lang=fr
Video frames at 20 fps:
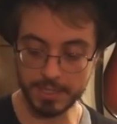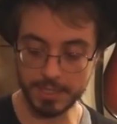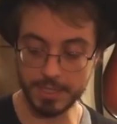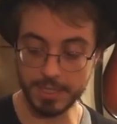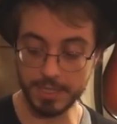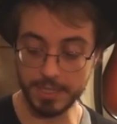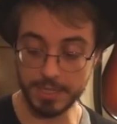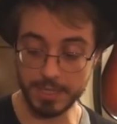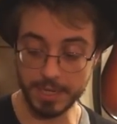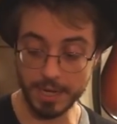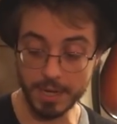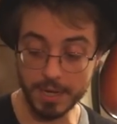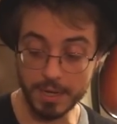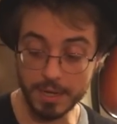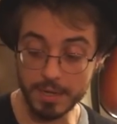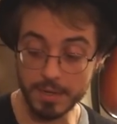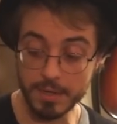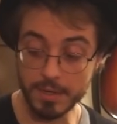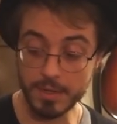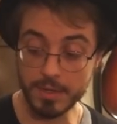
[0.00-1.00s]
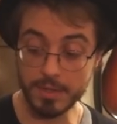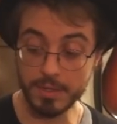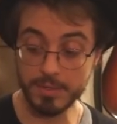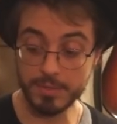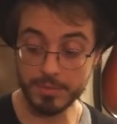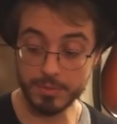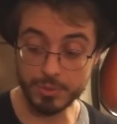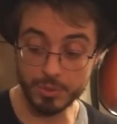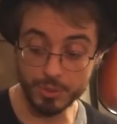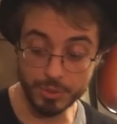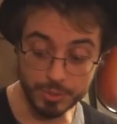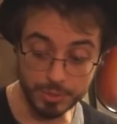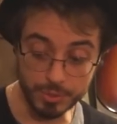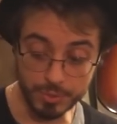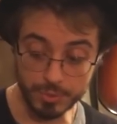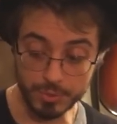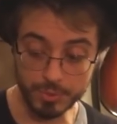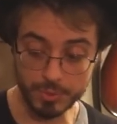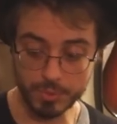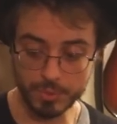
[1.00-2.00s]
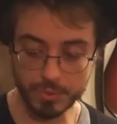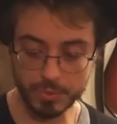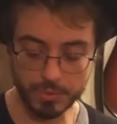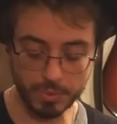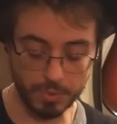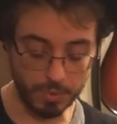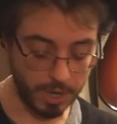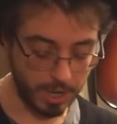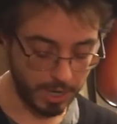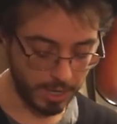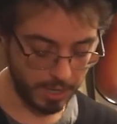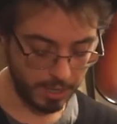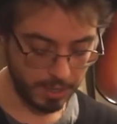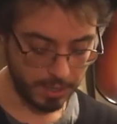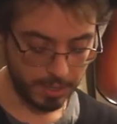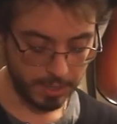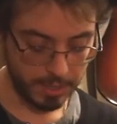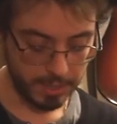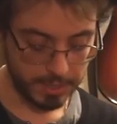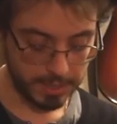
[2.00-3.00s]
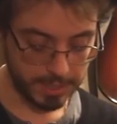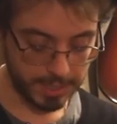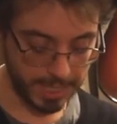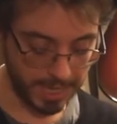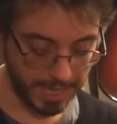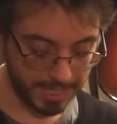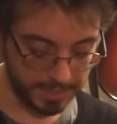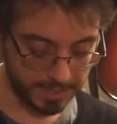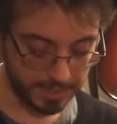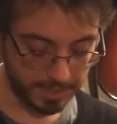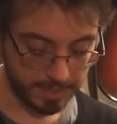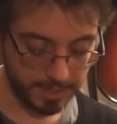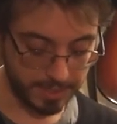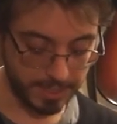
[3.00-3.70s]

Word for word: Et 1, 2, 3, 4.